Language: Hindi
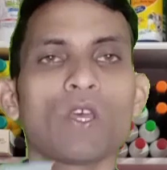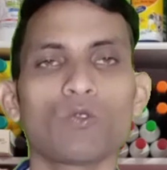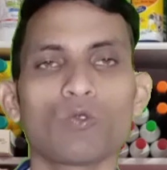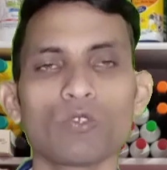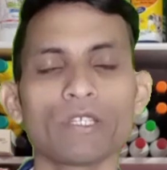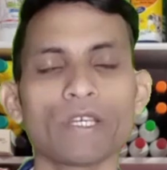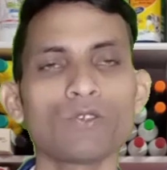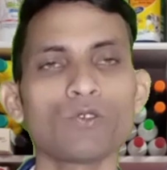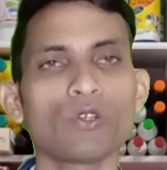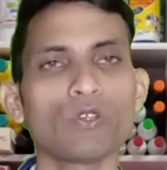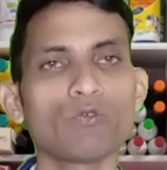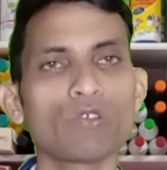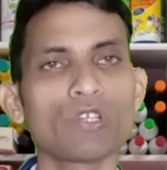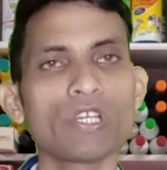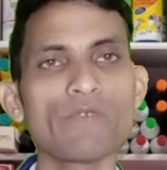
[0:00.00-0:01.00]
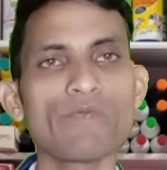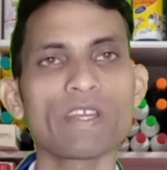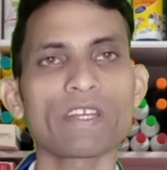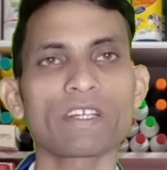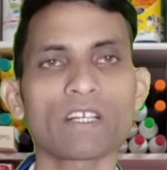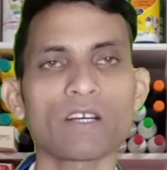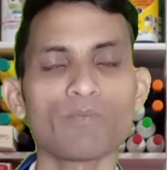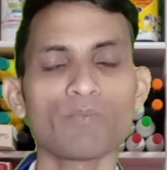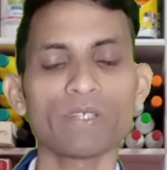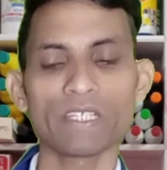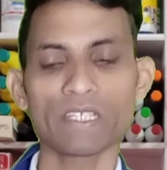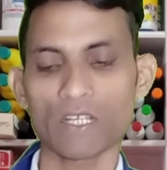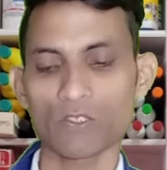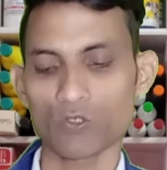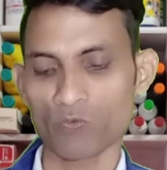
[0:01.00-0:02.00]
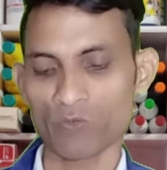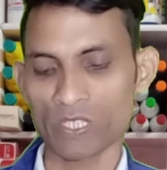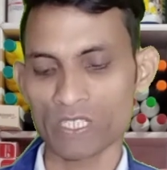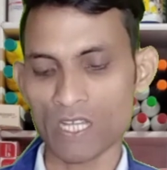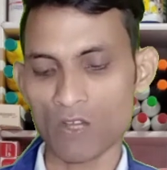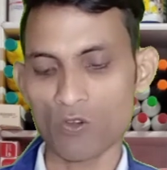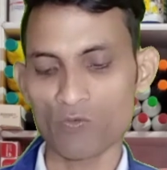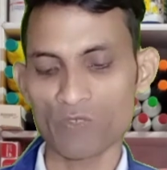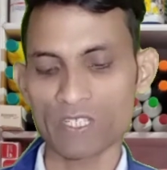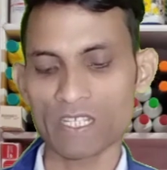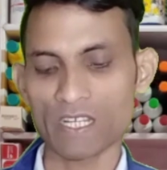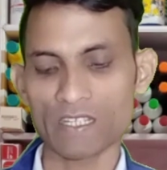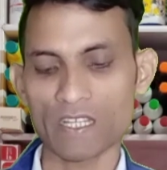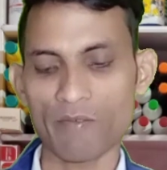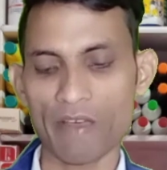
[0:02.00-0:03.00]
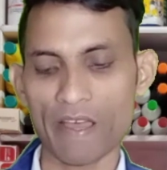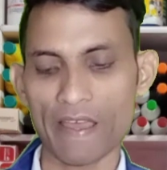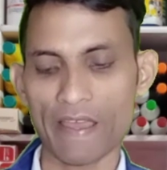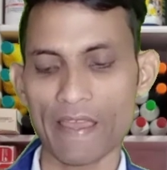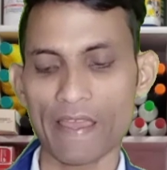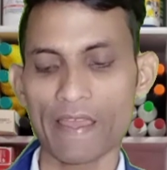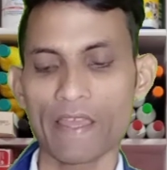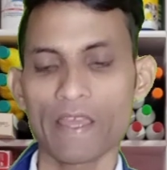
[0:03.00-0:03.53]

तो यह जो न्यूट्रीवेट कंपनी का जो वीटा वीटा दवा है